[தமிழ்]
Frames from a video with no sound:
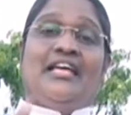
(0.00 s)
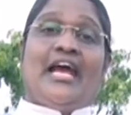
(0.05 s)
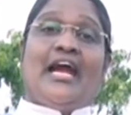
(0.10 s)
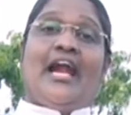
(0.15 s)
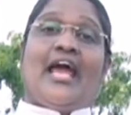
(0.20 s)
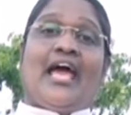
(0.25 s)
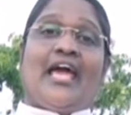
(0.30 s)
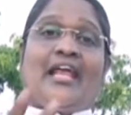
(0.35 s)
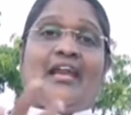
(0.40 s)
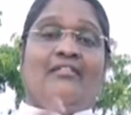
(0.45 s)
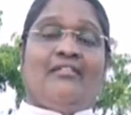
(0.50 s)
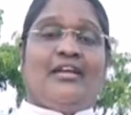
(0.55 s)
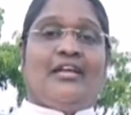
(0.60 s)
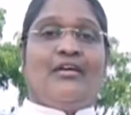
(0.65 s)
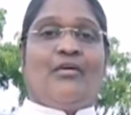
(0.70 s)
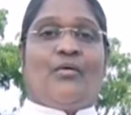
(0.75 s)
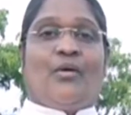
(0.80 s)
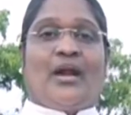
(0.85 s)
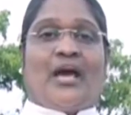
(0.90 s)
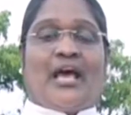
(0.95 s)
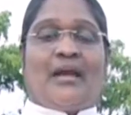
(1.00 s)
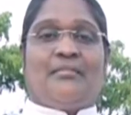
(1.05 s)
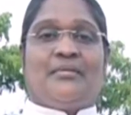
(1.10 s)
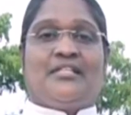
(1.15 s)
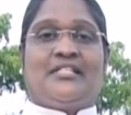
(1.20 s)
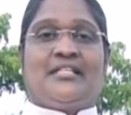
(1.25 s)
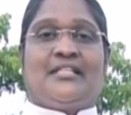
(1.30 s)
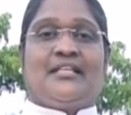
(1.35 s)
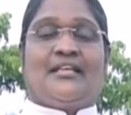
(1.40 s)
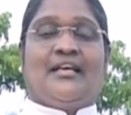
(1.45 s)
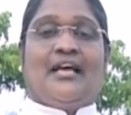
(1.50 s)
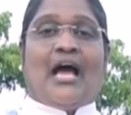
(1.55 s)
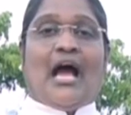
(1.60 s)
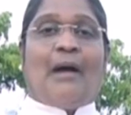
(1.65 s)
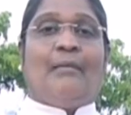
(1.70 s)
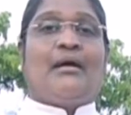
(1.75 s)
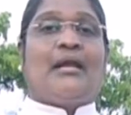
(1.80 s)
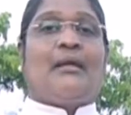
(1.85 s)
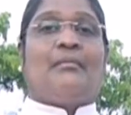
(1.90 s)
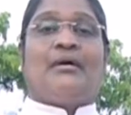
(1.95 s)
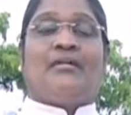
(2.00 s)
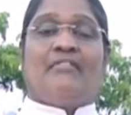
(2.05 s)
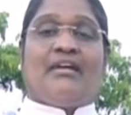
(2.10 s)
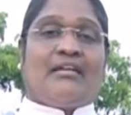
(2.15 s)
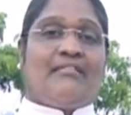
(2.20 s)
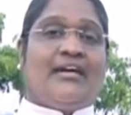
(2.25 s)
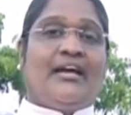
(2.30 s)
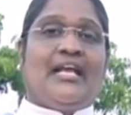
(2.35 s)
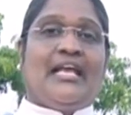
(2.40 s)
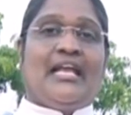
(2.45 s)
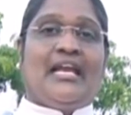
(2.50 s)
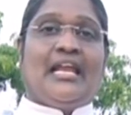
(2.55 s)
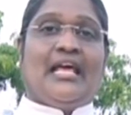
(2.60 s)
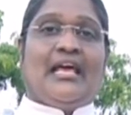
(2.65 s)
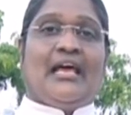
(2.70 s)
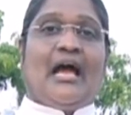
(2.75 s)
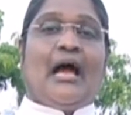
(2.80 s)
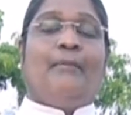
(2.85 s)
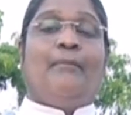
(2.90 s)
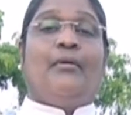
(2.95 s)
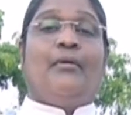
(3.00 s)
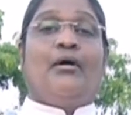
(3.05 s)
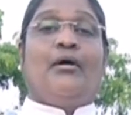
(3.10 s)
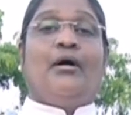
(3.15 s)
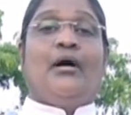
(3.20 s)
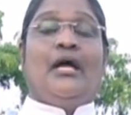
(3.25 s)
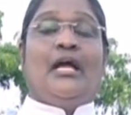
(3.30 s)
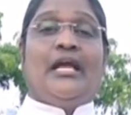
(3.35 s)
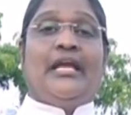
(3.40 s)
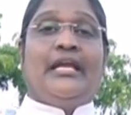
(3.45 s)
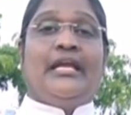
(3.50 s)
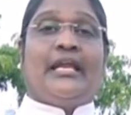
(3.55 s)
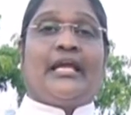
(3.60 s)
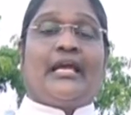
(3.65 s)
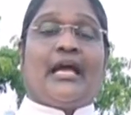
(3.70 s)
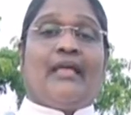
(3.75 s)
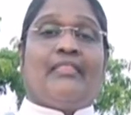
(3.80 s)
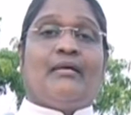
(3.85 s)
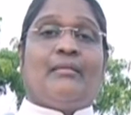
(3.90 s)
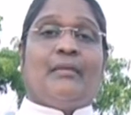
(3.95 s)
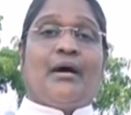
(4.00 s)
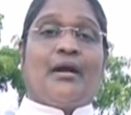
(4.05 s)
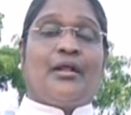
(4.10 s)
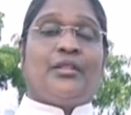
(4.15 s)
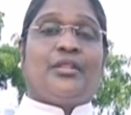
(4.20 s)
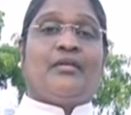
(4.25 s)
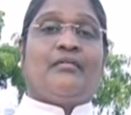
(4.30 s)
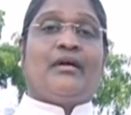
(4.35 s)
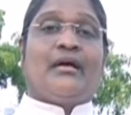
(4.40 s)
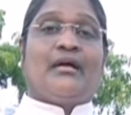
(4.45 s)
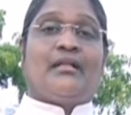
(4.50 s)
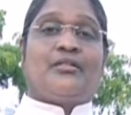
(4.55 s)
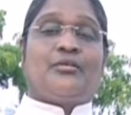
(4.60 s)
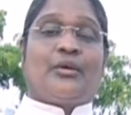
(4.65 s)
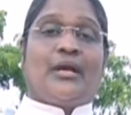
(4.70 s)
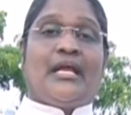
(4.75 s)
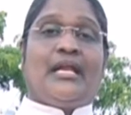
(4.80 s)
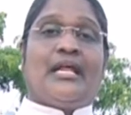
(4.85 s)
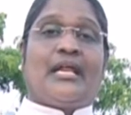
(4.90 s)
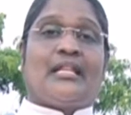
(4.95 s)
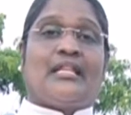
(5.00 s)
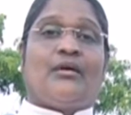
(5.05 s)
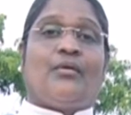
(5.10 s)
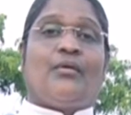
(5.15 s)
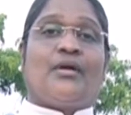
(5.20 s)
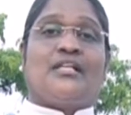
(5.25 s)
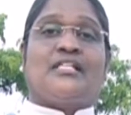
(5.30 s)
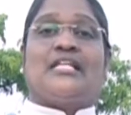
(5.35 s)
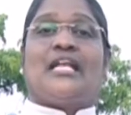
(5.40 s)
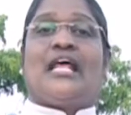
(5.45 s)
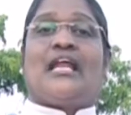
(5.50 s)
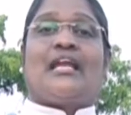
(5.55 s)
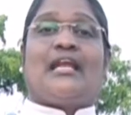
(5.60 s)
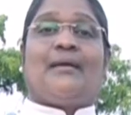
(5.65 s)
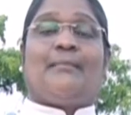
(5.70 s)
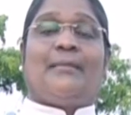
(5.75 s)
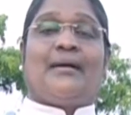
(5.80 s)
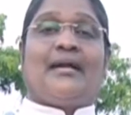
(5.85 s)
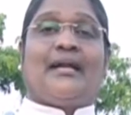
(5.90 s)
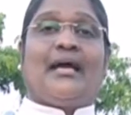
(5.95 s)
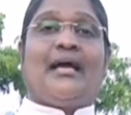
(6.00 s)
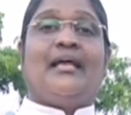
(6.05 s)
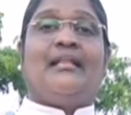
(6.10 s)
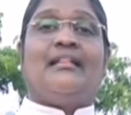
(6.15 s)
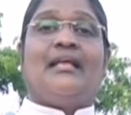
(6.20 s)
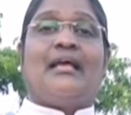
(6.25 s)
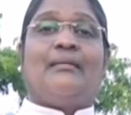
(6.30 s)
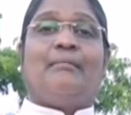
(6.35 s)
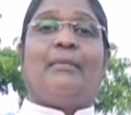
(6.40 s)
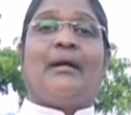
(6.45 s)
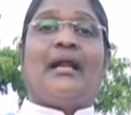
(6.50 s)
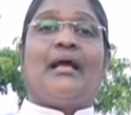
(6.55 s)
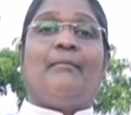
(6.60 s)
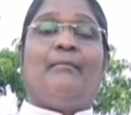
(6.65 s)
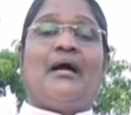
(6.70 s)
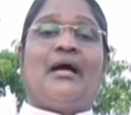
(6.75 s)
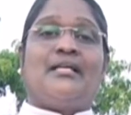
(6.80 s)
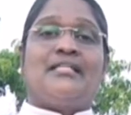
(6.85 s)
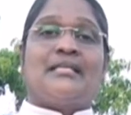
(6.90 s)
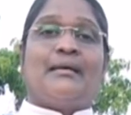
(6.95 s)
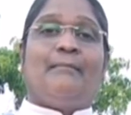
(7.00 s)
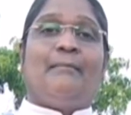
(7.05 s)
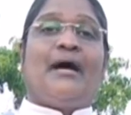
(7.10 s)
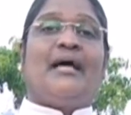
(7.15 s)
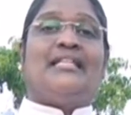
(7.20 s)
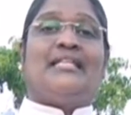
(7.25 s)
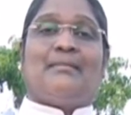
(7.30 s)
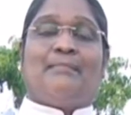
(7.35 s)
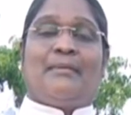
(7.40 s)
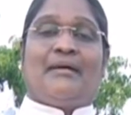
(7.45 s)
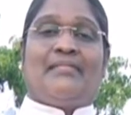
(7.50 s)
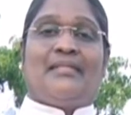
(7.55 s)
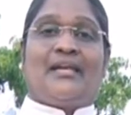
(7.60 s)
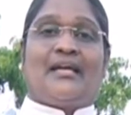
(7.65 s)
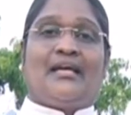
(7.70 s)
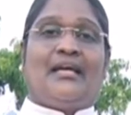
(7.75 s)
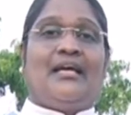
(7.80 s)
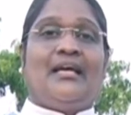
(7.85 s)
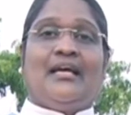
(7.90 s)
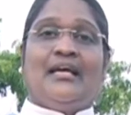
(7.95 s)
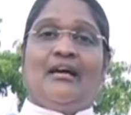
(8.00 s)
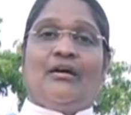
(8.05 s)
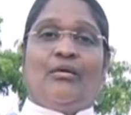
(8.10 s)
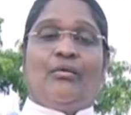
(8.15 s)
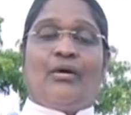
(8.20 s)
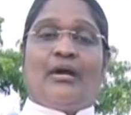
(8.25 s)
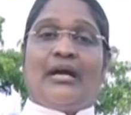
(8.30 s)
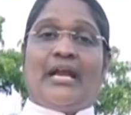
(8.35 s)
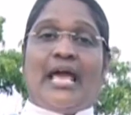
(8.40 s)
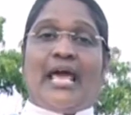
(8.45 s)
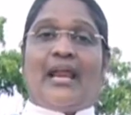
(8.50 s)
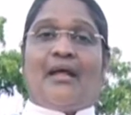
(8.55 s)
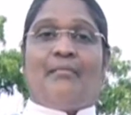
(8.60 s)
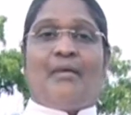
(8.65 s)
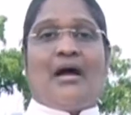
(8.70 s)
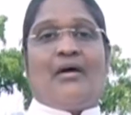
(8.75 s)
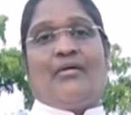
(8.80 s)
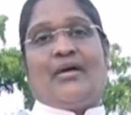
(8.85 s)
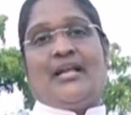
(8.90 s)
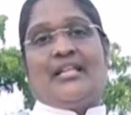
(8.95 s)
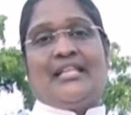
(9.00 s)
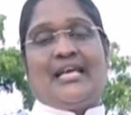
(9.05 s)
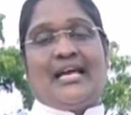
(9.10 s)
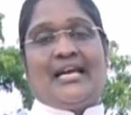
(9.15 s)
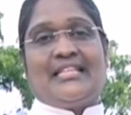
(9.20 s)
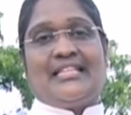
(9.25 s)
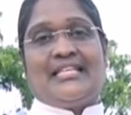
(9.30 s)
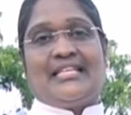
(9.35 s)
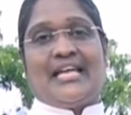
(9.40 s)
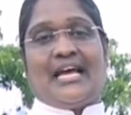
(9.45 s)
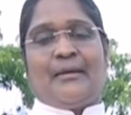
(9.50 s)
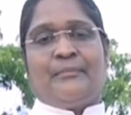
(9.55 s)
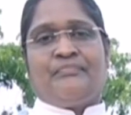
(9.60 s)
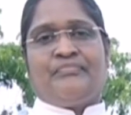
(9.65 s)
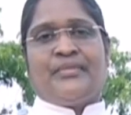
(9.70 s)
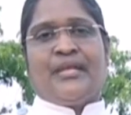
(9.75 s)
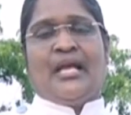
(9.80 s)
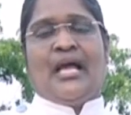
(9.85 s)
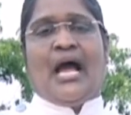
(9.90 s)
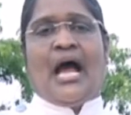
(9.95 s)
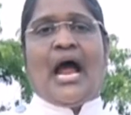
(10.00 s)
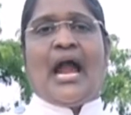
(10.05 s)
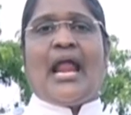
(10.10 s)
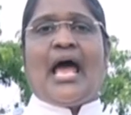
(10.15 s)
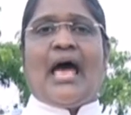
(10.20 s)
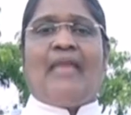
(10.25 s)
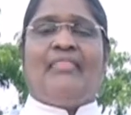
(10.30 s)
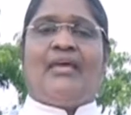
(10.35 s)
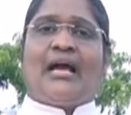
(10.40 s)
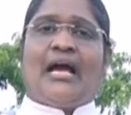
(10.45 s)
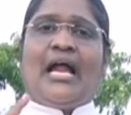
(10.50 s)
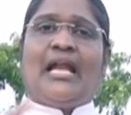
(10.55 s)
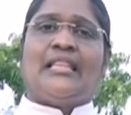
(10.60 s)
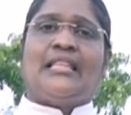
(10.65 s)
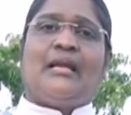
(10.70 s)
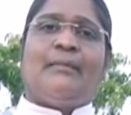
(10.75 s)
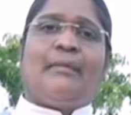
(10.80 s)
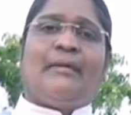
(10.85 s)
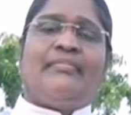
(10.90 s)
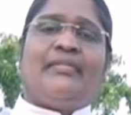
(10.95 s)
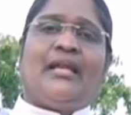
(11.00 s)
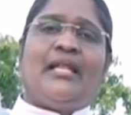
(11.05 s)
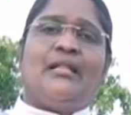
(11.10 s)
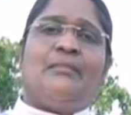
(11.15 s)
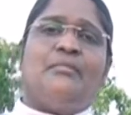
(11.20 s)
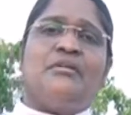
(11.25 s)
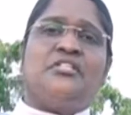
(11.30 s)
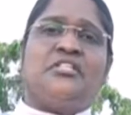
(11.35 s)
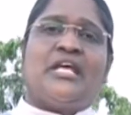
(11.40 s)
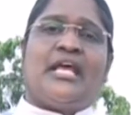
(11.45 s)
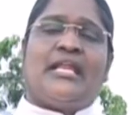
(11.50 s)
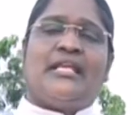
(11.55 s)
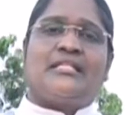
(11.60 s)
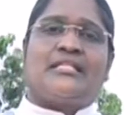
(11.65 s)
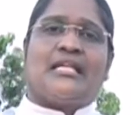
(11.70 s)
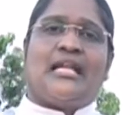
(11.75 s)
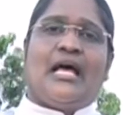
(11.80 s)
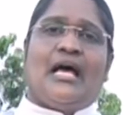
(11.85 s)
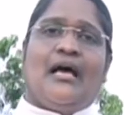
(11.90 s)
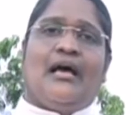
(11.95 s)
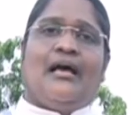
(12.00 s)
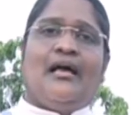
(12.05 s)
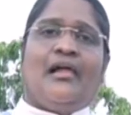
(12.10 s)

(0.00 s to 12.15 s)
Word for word: ஏழாயிரம் வரைக்கும் ஓட ஆரம்பிச்சுது அப்போ நமக்கு வேறு வழி இல்லை அப்போது இன்றைக்கு அந்த மருத்துவ துறையில் இருந்தால் ஒரு சிலர் என்ன பண்ணுறா இந்த பணமாய் சம்பாதிப்பதற்கு ஒரு நேரமாக அவங்க இதை எடுத்துக்கிட்டாங்க ஆனால் அந்த காலத்தில் பார்த்தீங்கன்னா அந்த மிஷினரிஸ்லாம்